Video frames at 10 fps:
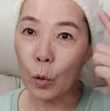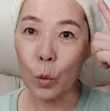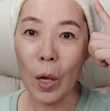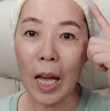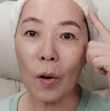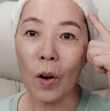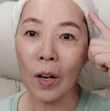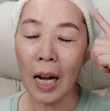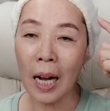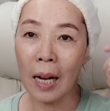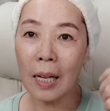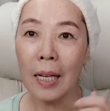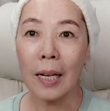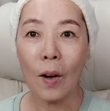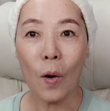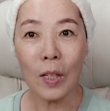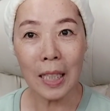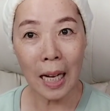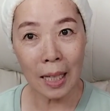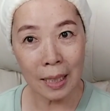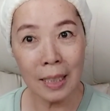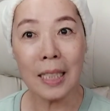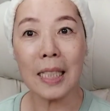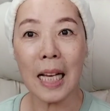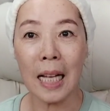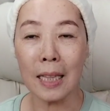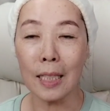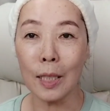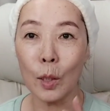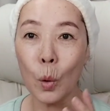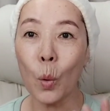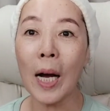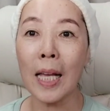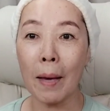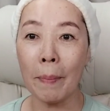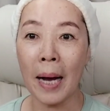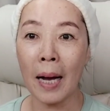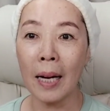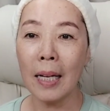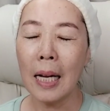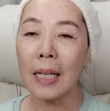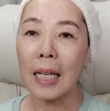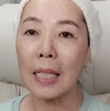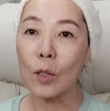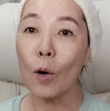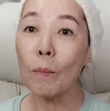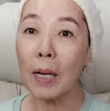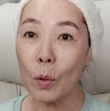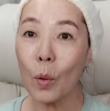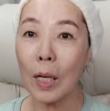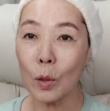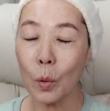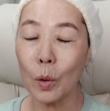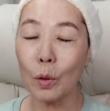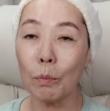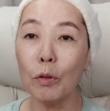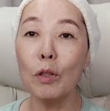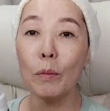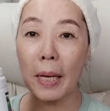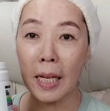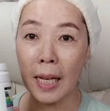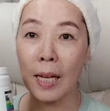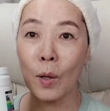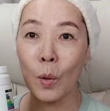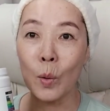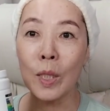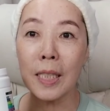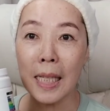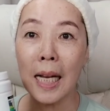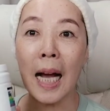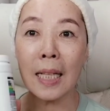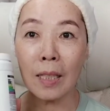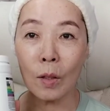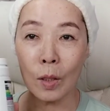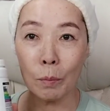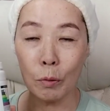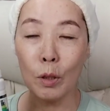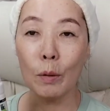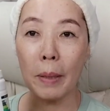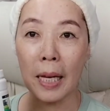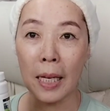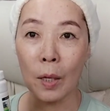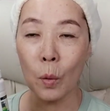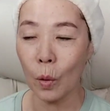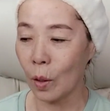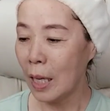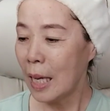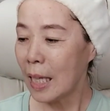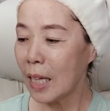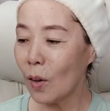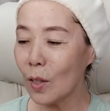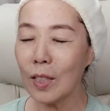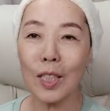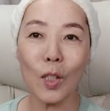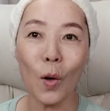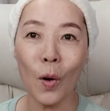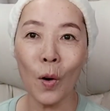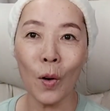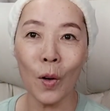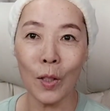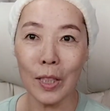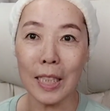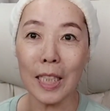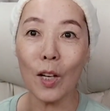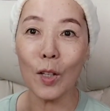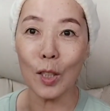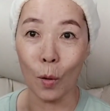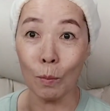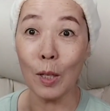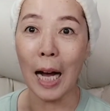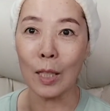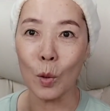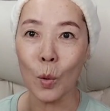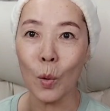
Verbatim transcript: 뇌 건강, 거기다가 늙지 않는 노화 예방에 정말 효과 좋은 블루베리예요. 오늘 제가 하는 거는 블루베리고, 이거는 저는 시력이 너무 안